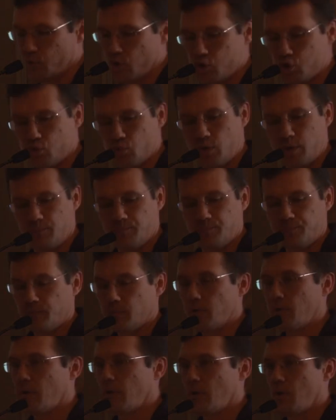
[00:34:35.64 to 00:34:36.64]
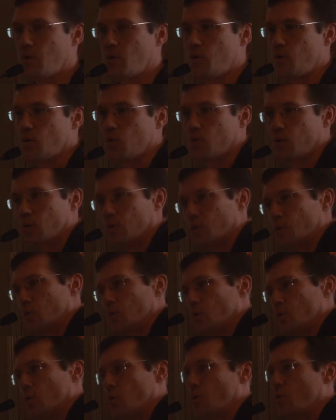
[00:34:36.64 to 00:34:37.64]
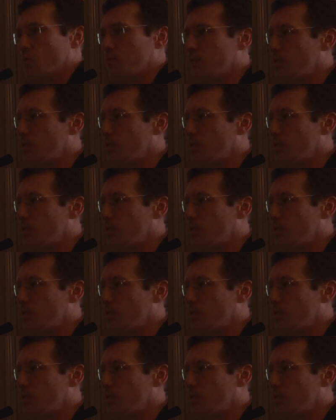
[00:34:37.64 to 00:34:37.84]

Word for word: de jouer. On, va